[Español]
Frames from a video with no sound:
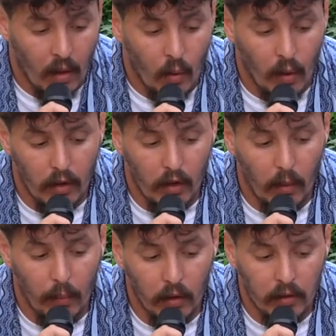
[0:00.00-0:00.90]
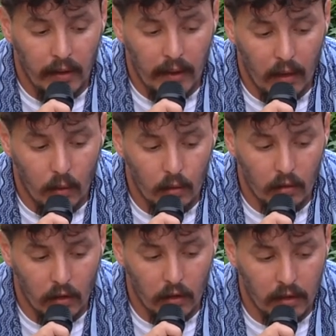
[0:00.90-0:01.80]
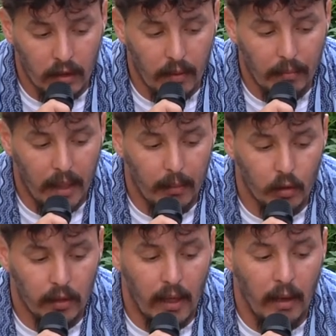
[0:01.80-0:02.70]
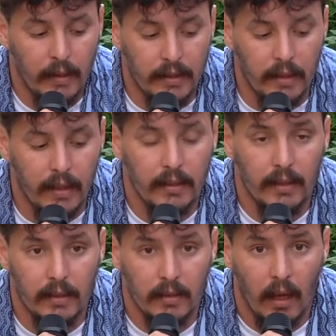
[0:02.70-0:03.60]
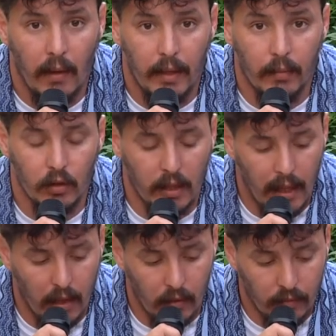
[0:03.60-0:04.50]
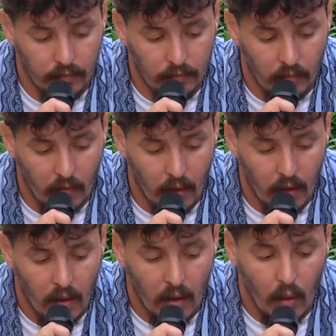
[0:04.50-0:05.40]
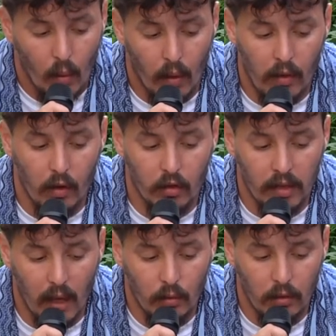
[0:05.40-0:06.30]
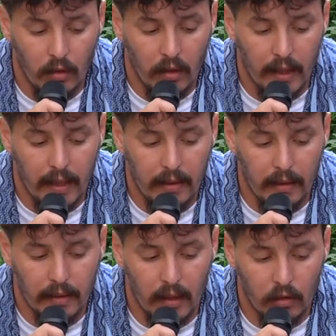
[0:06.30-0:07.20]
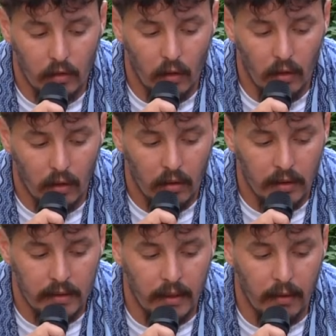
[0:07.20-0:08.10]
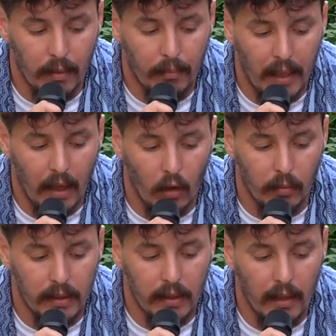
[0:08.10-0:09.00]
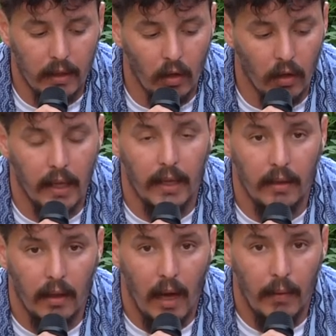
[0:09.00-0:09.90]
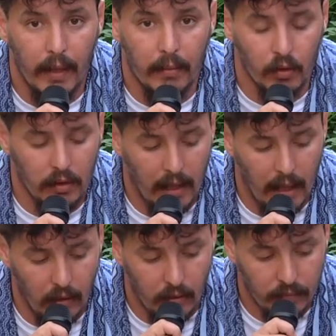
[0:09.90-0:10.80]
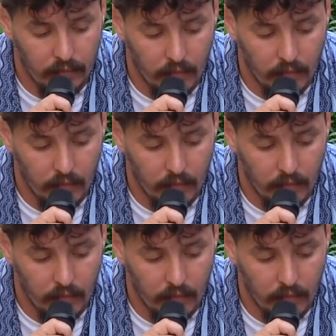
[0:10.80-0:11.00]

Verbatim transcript: Cuando los postes de la luz solo sirvan para apoyar las bicicletas, habremos sanado. Cuando los autos dejen de andar solo y sirvan para dormitar y coger, habremos sanado.